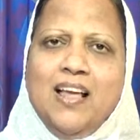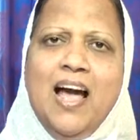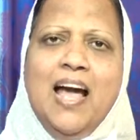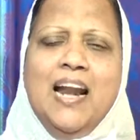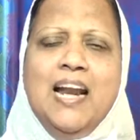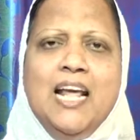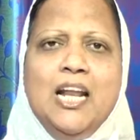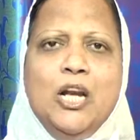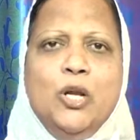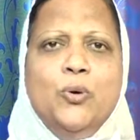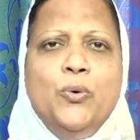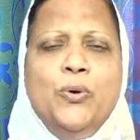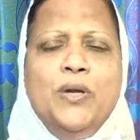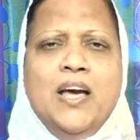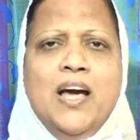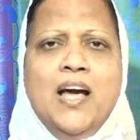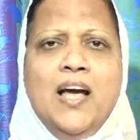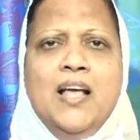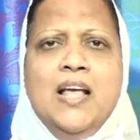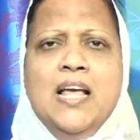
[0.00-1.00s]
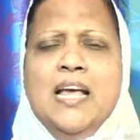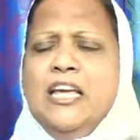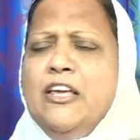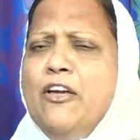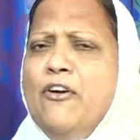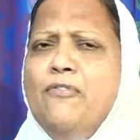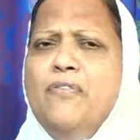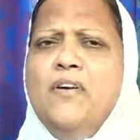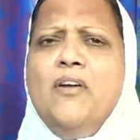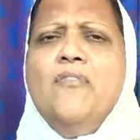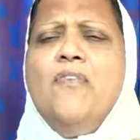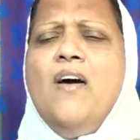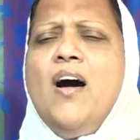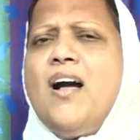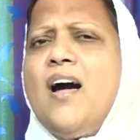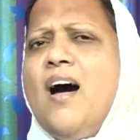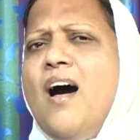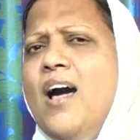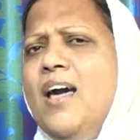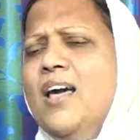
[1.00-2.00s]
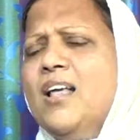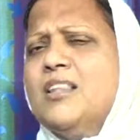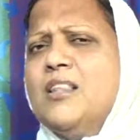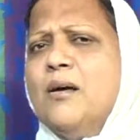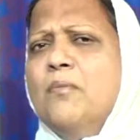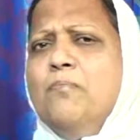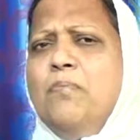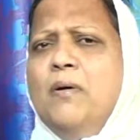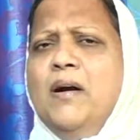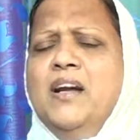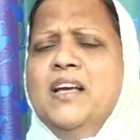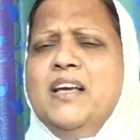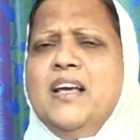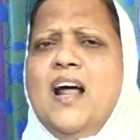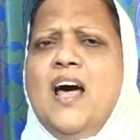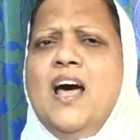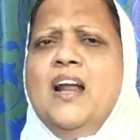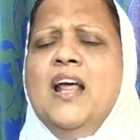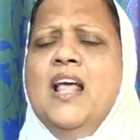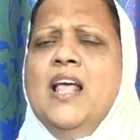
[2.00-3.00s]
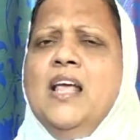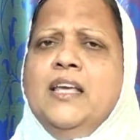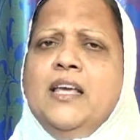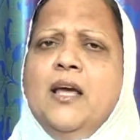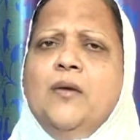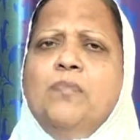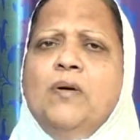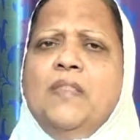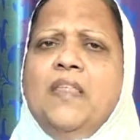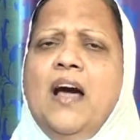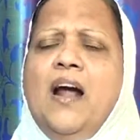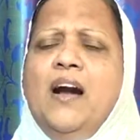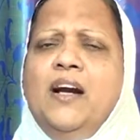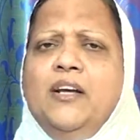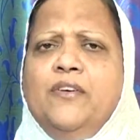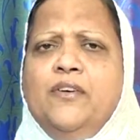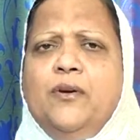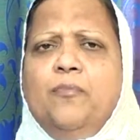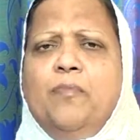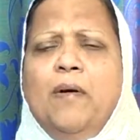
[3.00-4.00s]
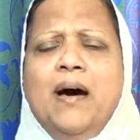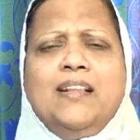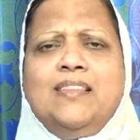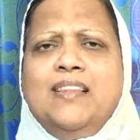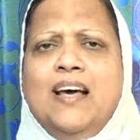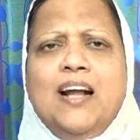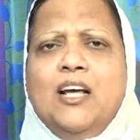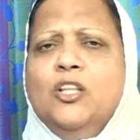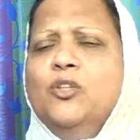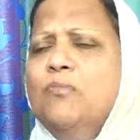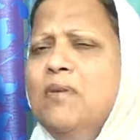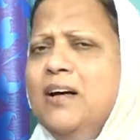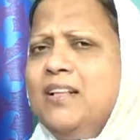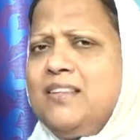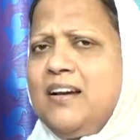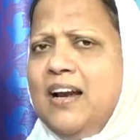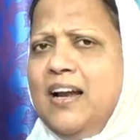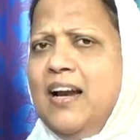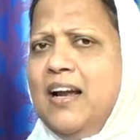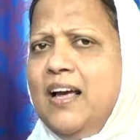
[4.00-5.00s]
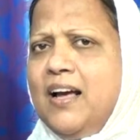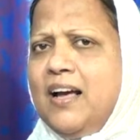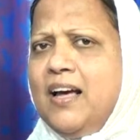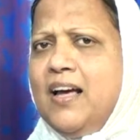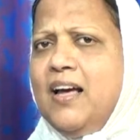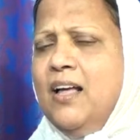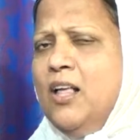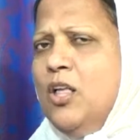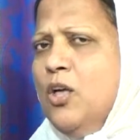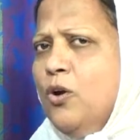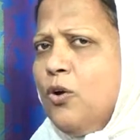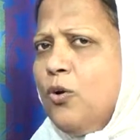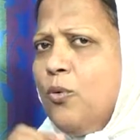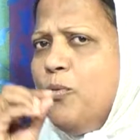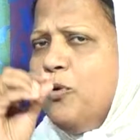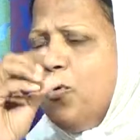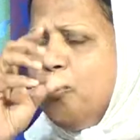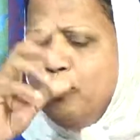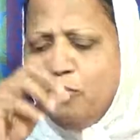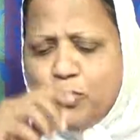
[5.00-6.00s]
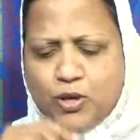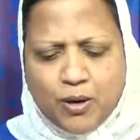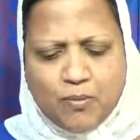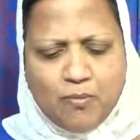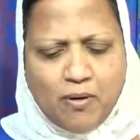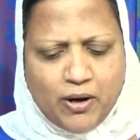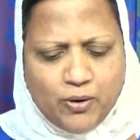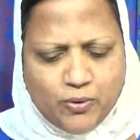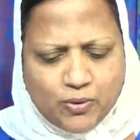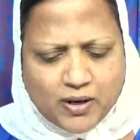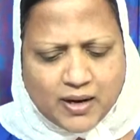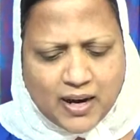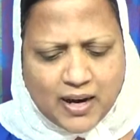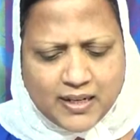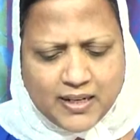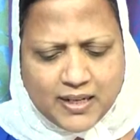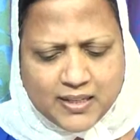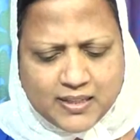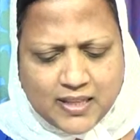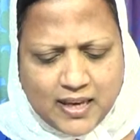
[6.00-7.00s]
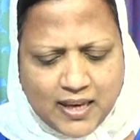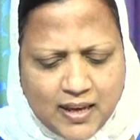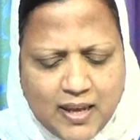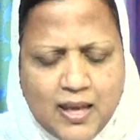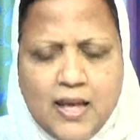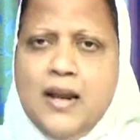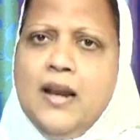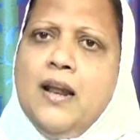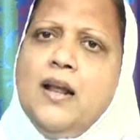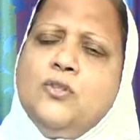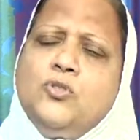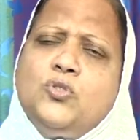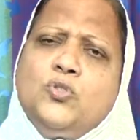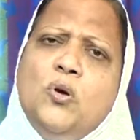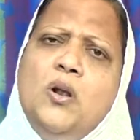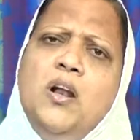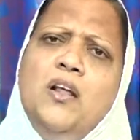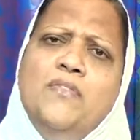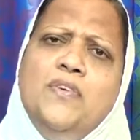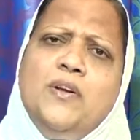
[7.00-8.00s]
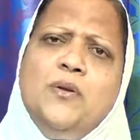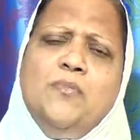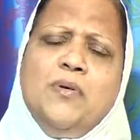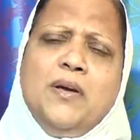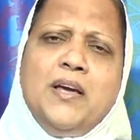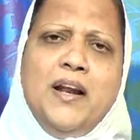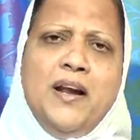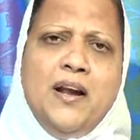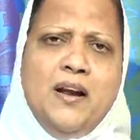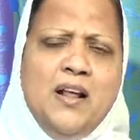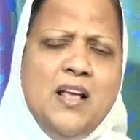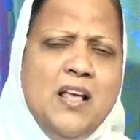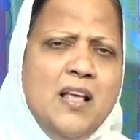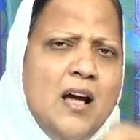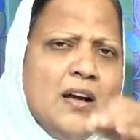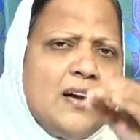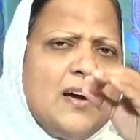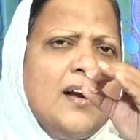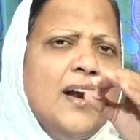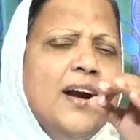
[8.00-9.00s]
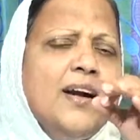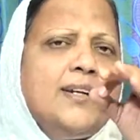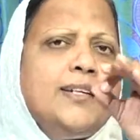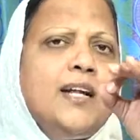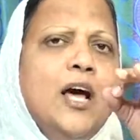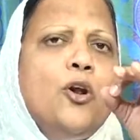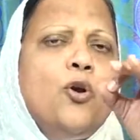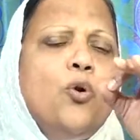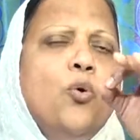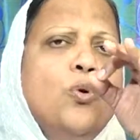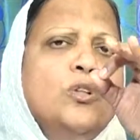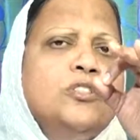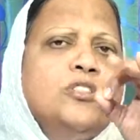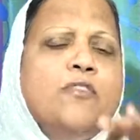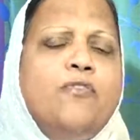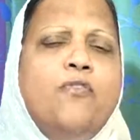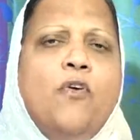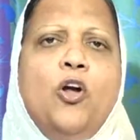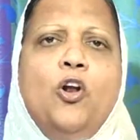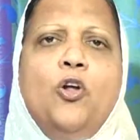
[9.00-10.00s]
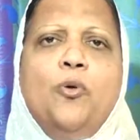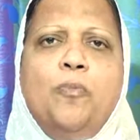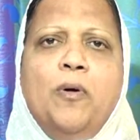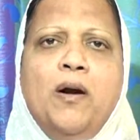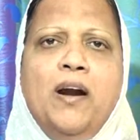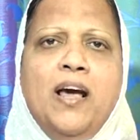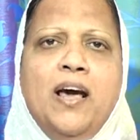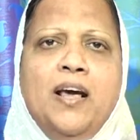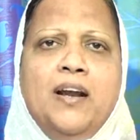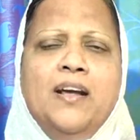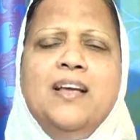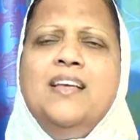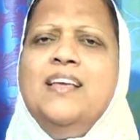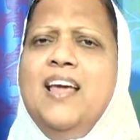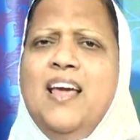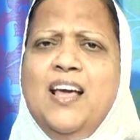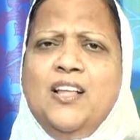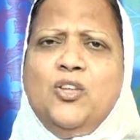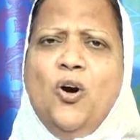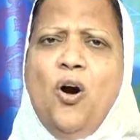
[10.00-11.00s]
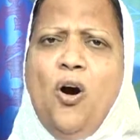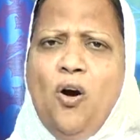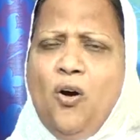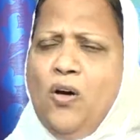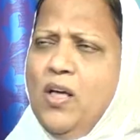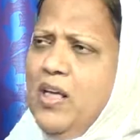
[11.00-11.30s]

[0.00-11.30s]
அல்ல லூயா எவ்வளவாக ஆயத்தம் பண்ணுகிறார் என்பதை ஆண்டவர் பார்த்தார் அது மாத்திரம் அல்லங்க ரொம்ப ஒரு முக்கியமான ஒரு காரியத்தை நான் சொல்ல விரும்புகிறேன் கரெக்டாக ரூல்ஸை ஃபாலோ பண்ணார் ஏதோ